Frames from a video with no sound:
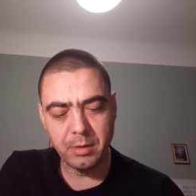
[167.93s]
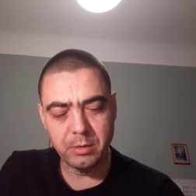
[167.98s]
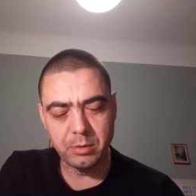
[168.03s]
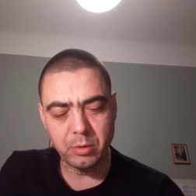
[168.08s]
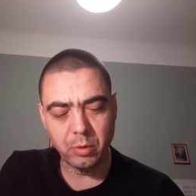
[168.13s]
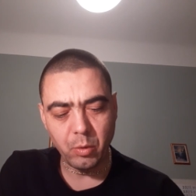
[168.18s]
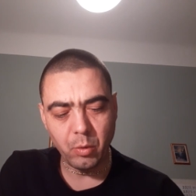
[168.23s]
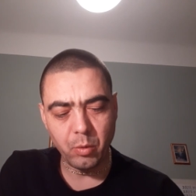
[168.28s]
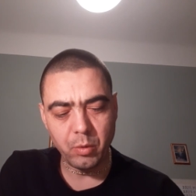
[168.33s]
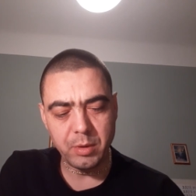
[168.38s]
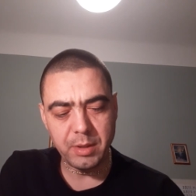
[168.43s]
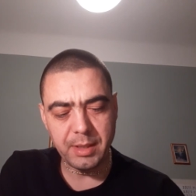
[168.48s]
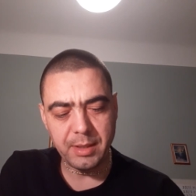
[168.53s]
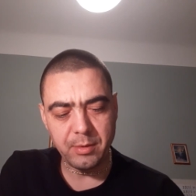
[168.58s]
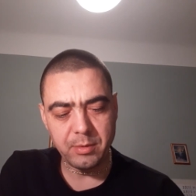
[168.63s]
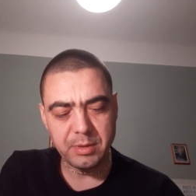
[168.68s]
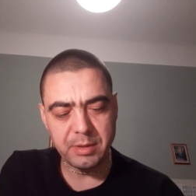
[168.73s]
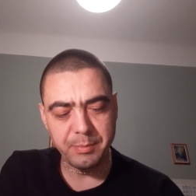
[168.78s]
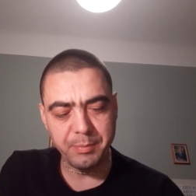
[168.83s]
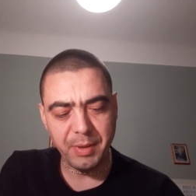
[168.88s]
Trona
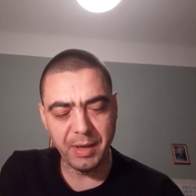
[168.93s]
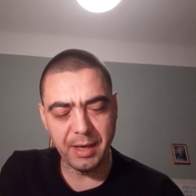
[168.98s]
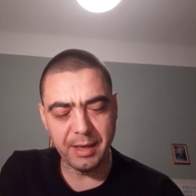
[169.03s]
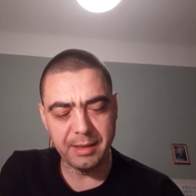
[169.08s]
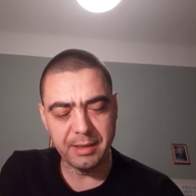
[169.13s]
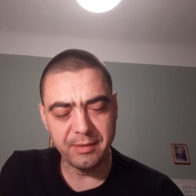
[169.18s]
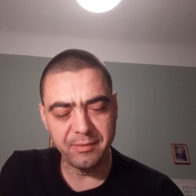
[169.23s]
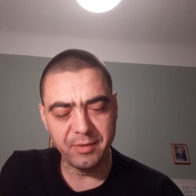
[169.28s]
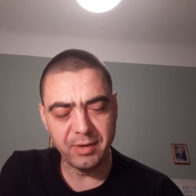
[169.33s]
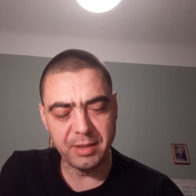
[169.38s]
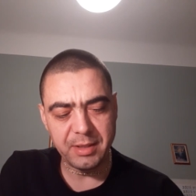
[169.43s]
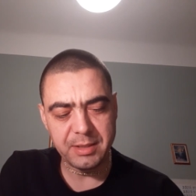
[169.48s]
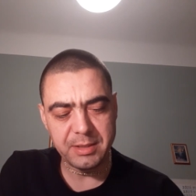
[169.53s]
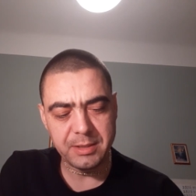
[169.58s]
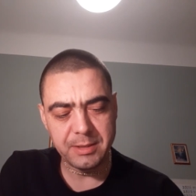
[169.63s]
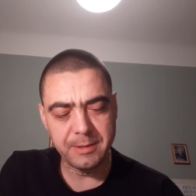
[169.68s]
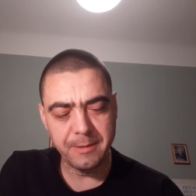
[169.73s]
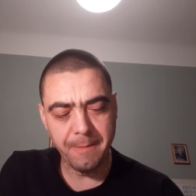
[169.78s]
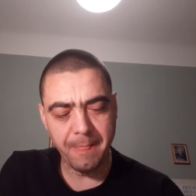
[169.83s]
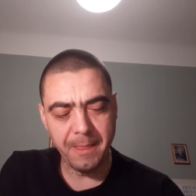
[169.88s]
und die
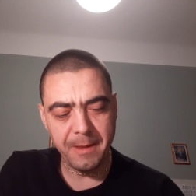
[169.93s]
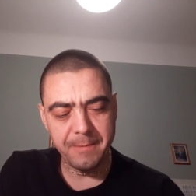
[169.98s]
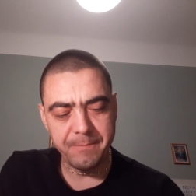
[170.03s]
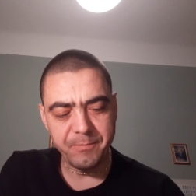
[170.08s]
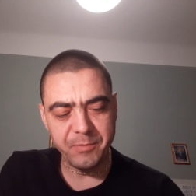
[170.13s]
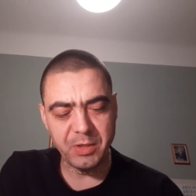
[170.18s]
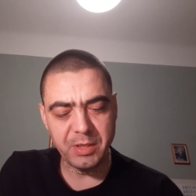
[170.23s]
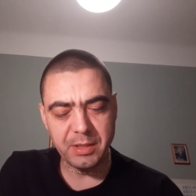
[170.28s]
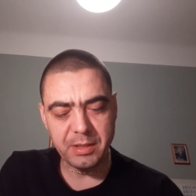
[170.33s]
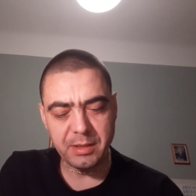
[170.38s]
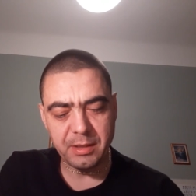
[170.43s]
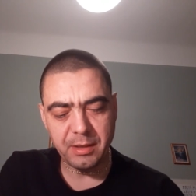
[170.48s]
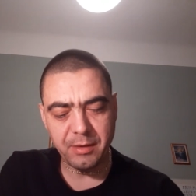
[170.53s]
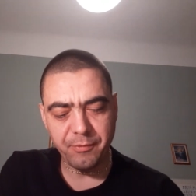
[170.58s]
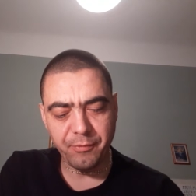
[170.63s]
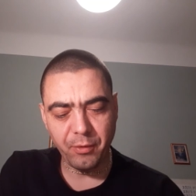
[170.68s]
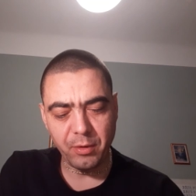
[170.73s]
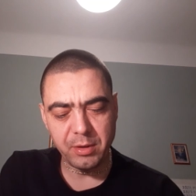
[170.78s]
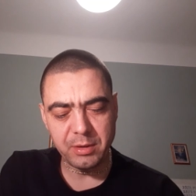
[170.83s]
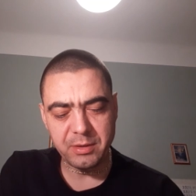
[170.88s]
Pandavas die ihnen
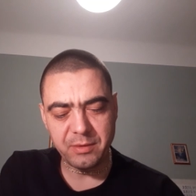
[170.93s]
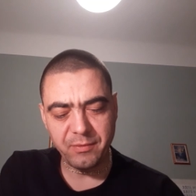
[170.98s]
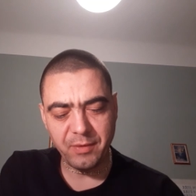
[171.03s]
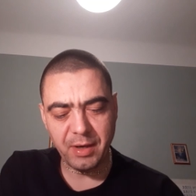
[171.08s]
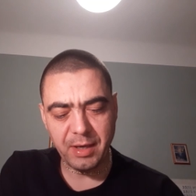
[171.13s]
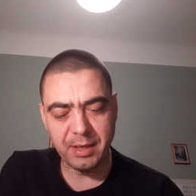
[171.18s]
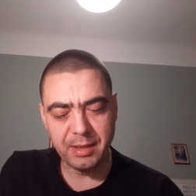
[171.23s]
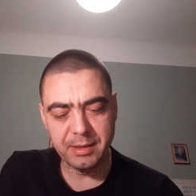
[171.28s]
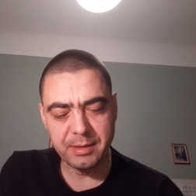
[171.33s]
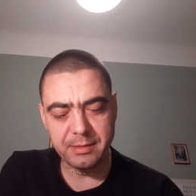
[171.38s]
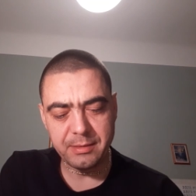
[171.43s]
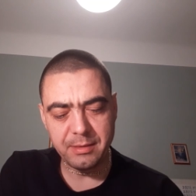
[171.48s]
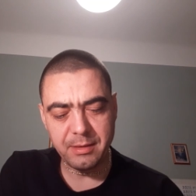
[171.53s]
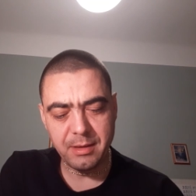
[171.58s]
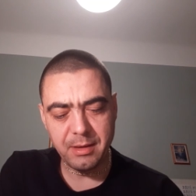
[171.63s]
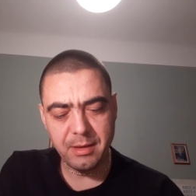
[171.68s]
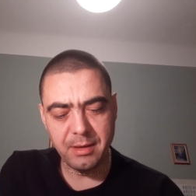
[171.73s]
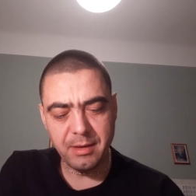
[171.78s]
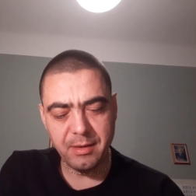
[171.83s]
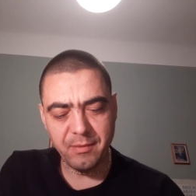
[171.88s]
gefolgt waren,
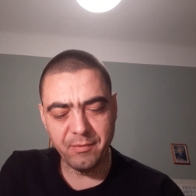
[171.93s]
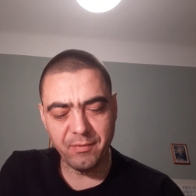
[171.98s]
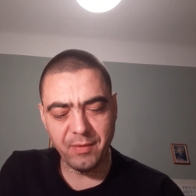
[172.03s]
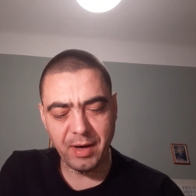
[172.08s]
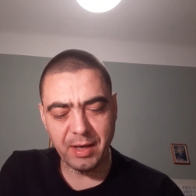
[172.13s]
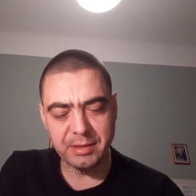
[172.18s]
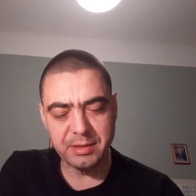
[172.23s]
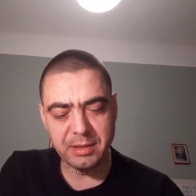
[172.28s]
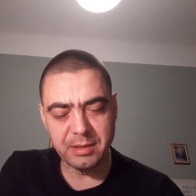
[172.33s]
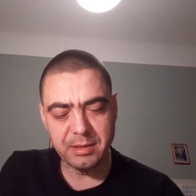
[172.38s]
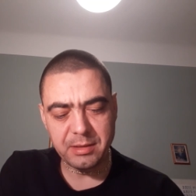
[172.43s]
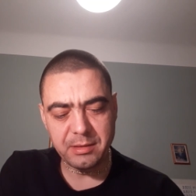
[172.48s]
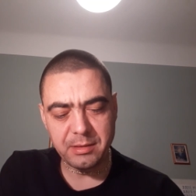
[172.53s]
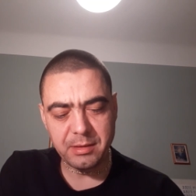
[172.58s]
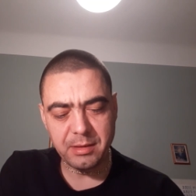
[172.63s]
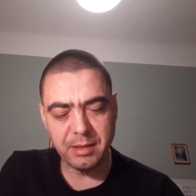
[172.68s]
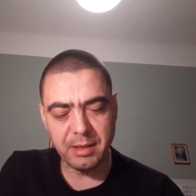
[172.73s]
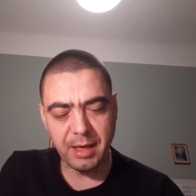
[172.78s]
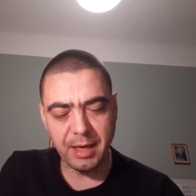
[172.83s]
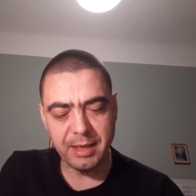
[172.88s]

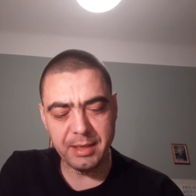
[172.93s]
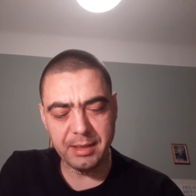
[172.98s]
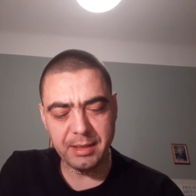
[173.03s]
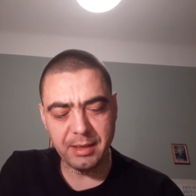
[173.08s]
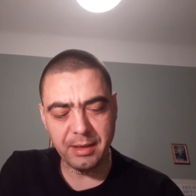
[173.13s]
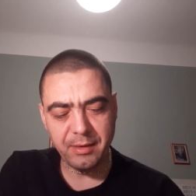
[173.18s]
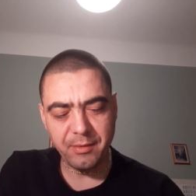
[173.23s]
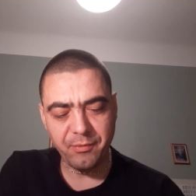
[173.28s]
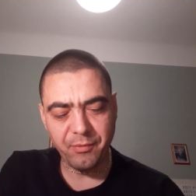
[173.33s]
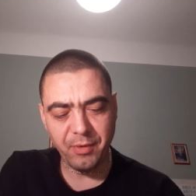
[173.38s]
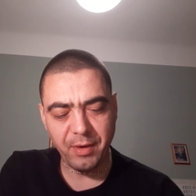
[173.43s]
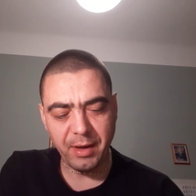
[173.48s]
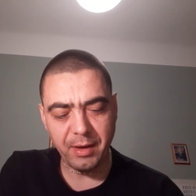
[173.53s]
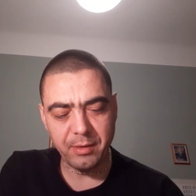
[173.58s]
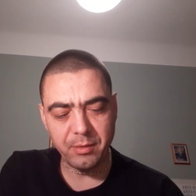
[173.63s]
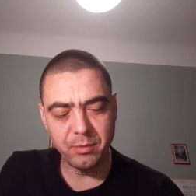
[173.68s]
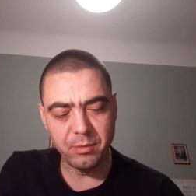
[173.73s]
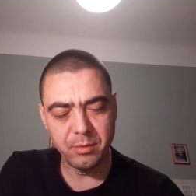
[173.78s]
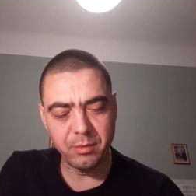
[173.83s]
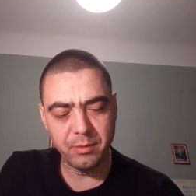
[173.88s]
warteten in einiger
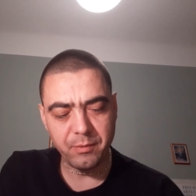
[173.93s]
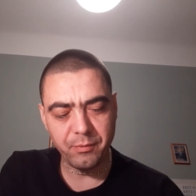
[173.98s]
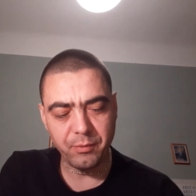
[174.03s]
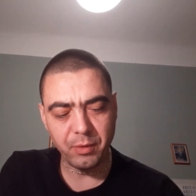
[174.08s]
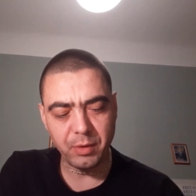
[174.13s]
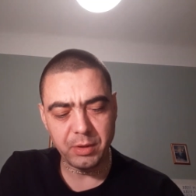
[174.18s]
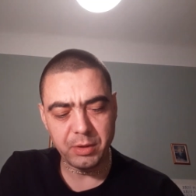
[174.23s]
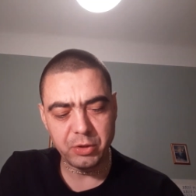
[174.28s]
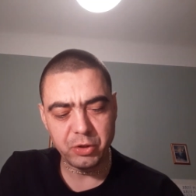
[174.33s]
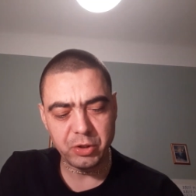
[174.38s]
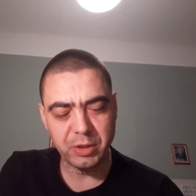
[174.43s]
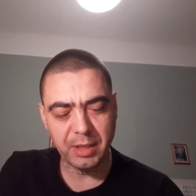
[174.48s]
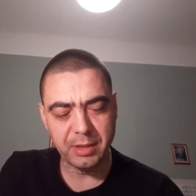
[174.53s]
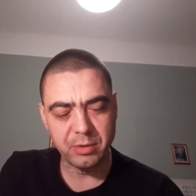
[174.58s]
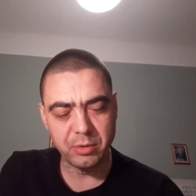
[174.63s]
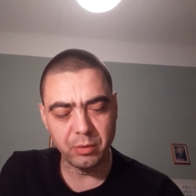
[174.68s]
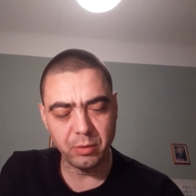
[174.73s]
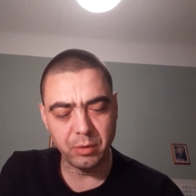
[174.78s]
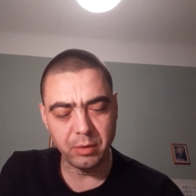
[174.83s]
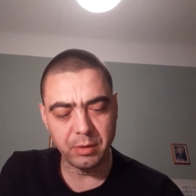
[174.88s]
Entfernung vor den
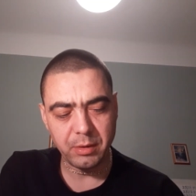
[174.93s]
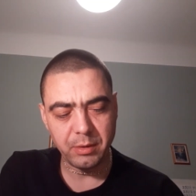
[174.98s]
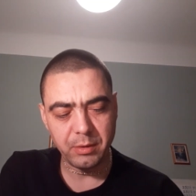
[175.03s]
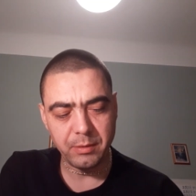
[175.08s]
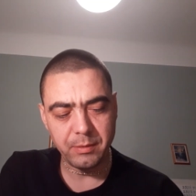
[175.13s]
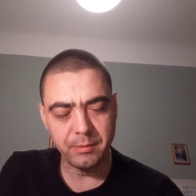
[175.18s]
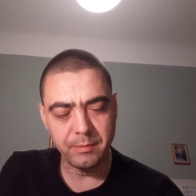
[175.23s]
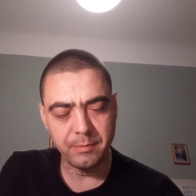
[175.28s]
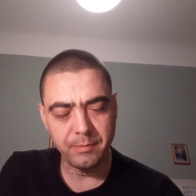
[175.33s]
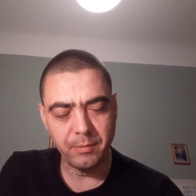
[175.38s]
Stadttoren.